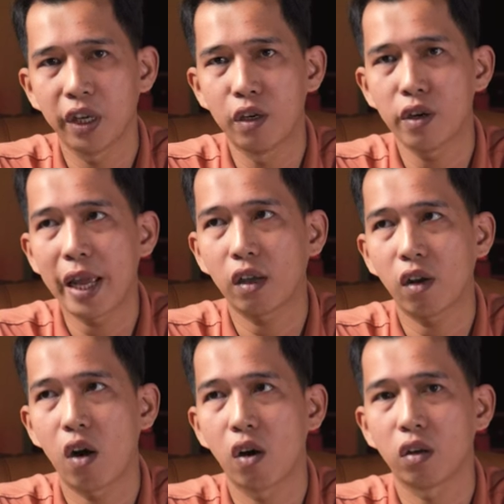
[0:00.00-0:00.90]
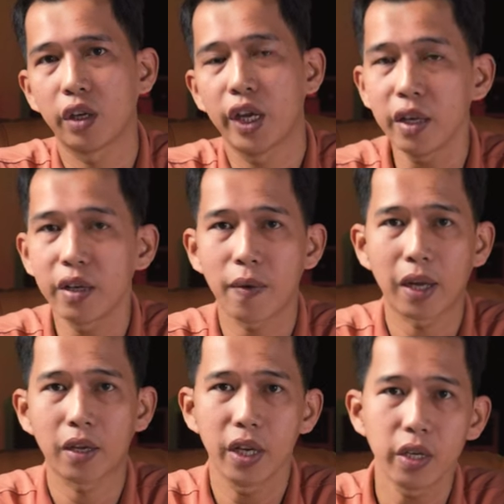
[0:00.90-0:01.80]
thì nó đang còn ít nha
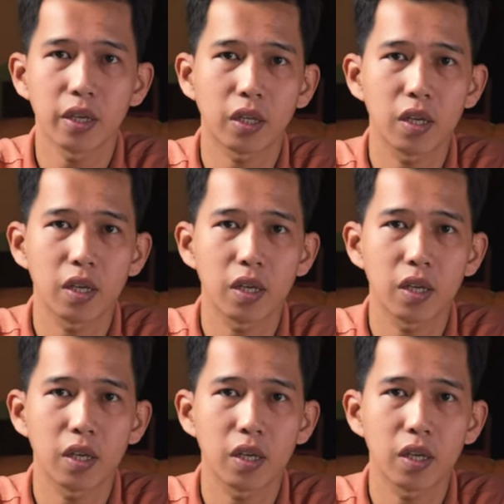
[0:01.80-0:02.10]
bạn ít nha